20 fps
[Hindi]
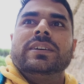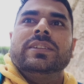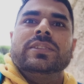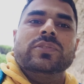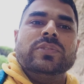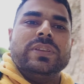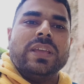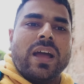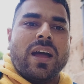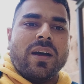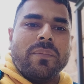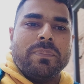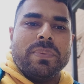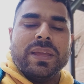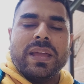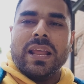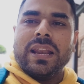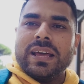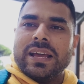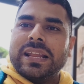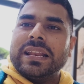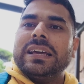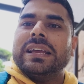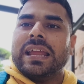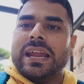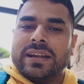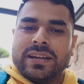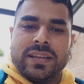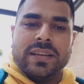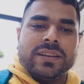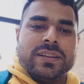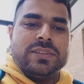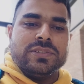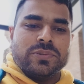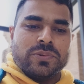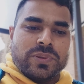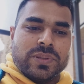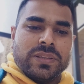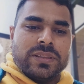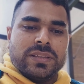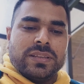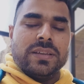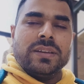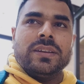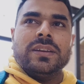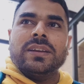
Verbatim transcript: तो यहाँ पे अलग अलग कैटेगरीज होती थी